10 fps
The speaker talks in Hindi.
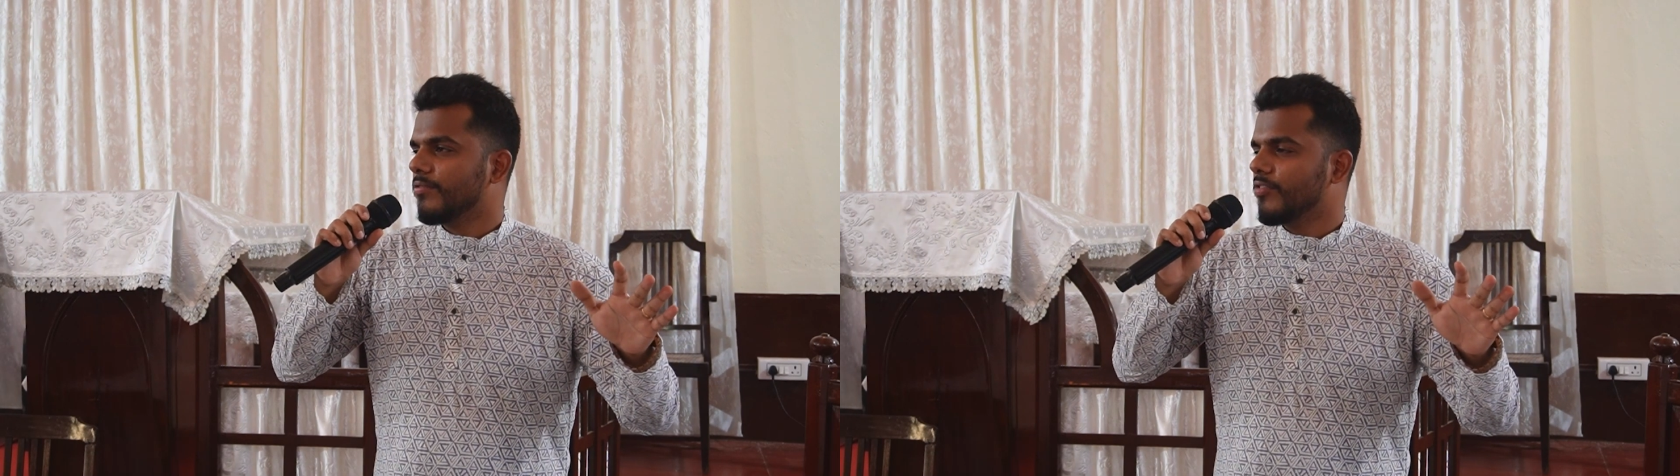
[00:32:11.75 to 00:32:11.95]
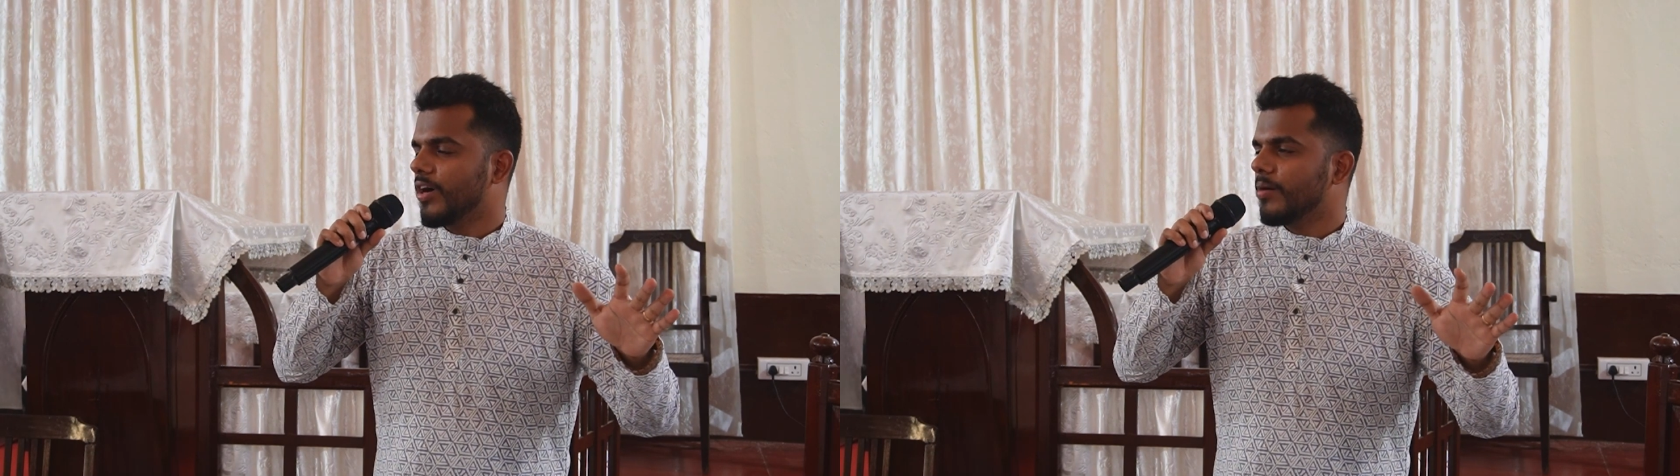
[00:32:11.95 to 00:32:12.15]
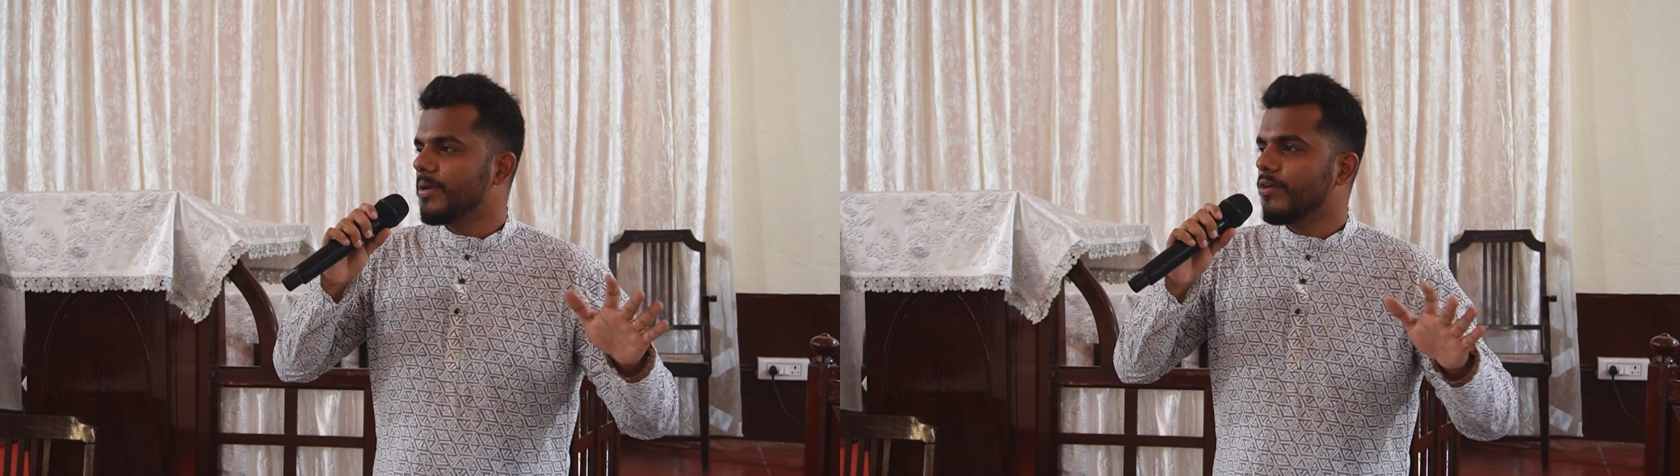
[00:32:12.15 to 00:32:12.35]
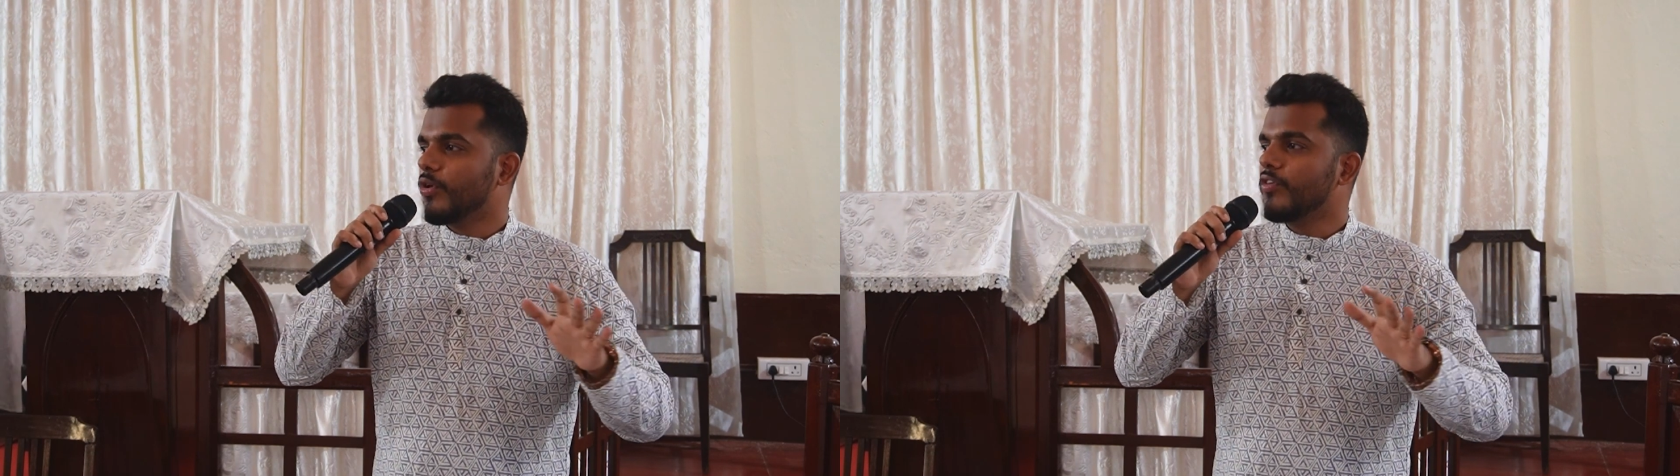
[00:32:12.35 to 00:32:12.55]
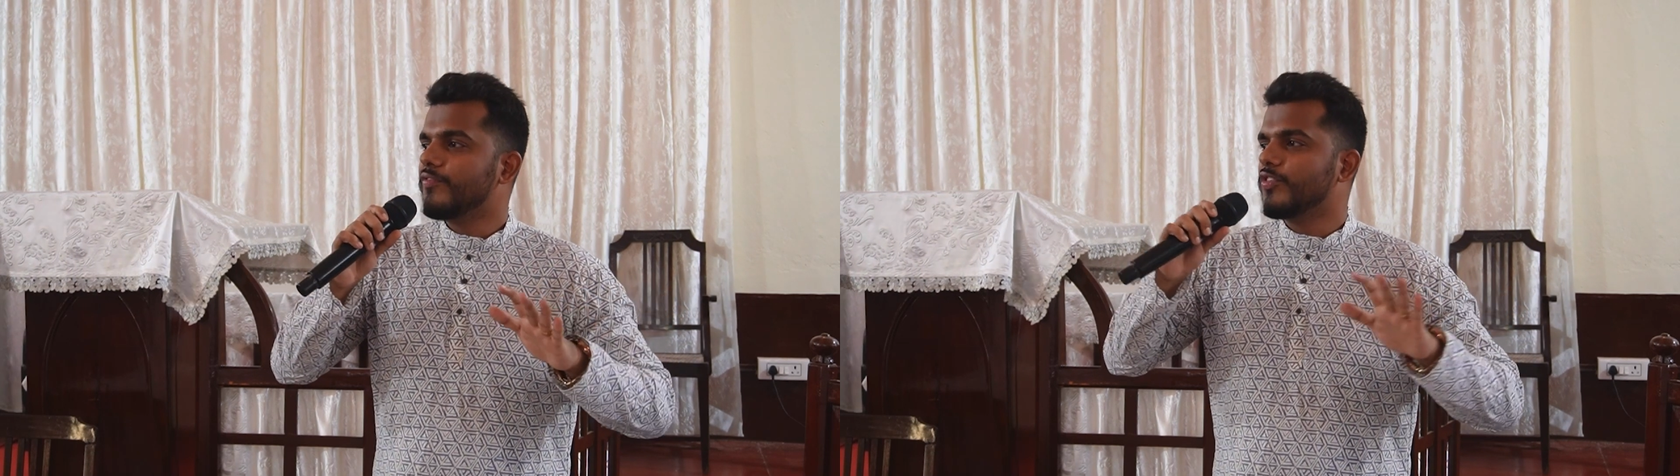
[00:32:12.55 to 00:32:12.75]
वो अभी
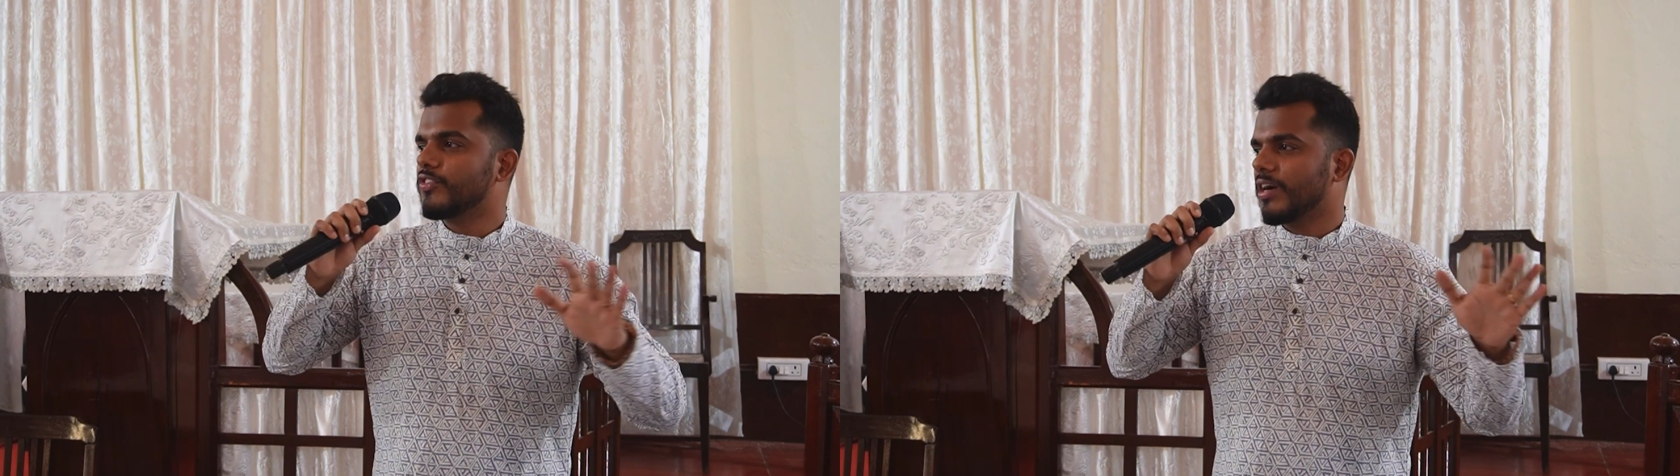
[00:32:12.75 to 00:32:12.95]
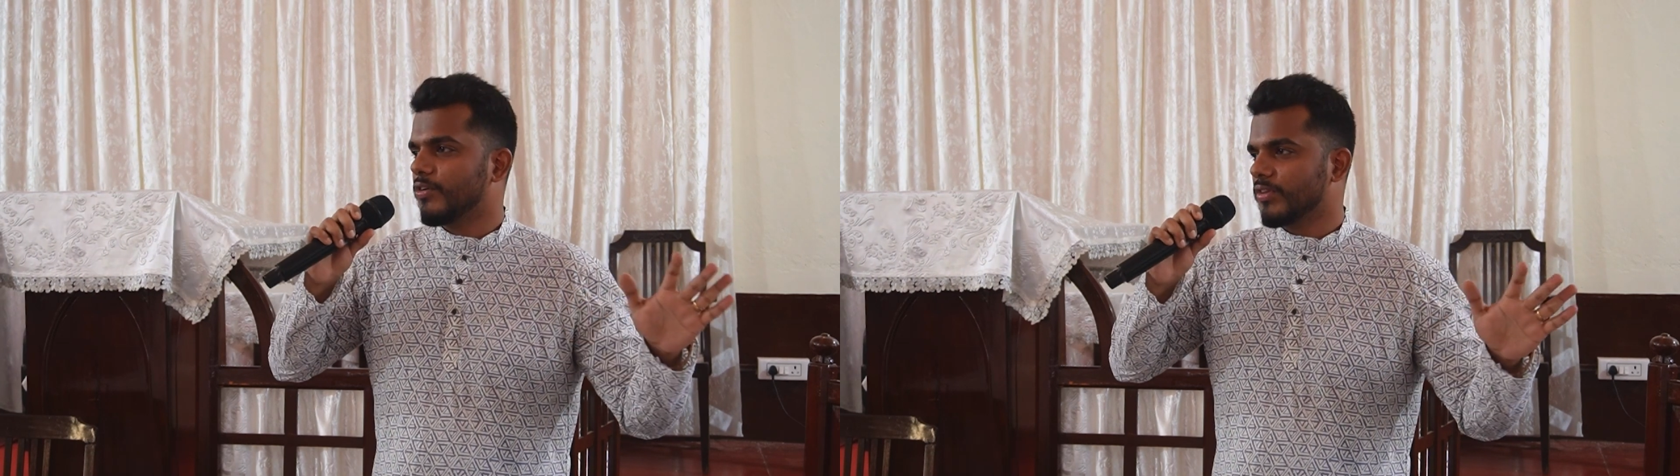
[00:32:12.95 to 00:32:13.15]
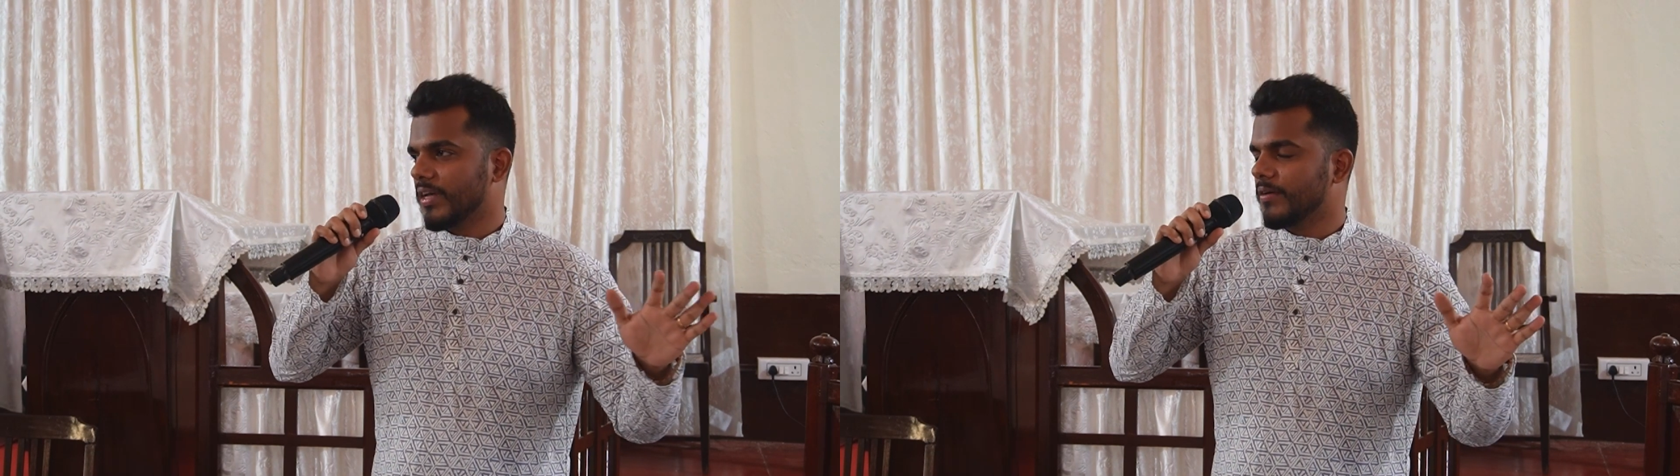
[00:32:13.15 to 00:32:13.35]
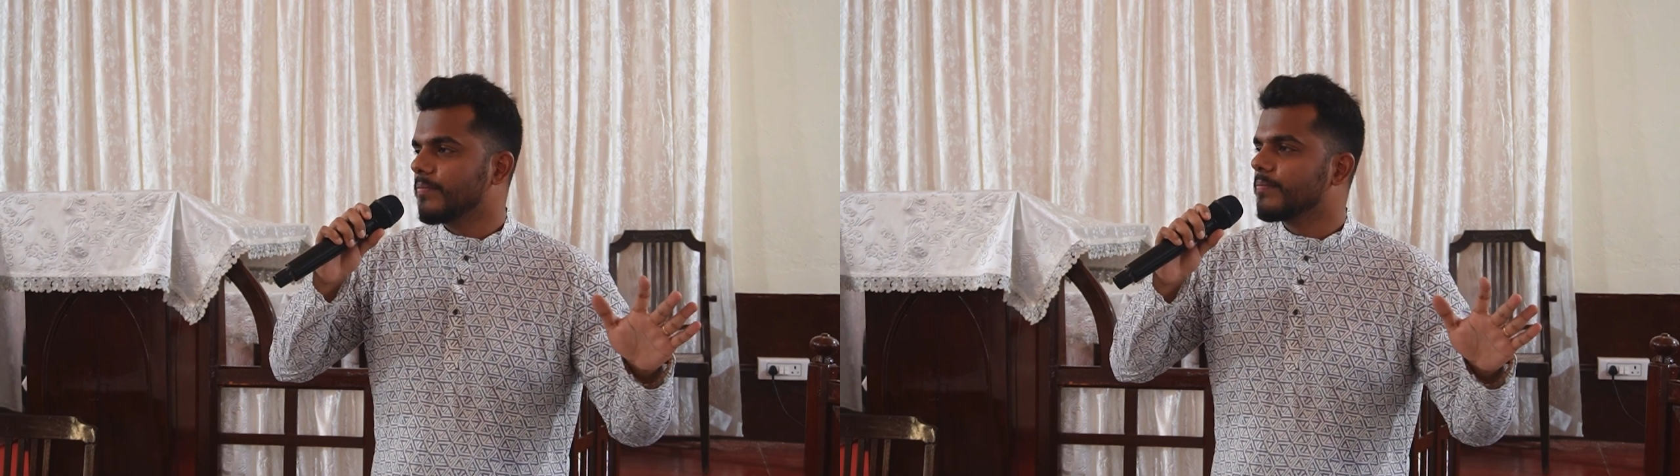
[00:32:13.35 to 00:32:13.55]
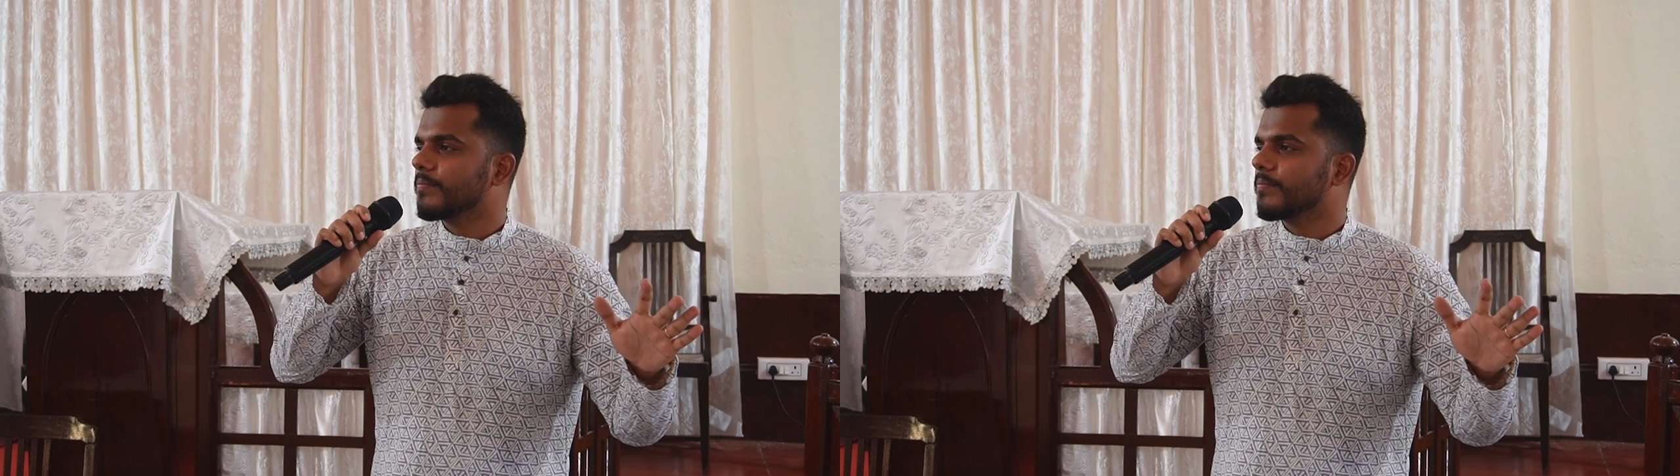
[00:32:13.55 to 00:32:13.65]
नौ फुट का होता है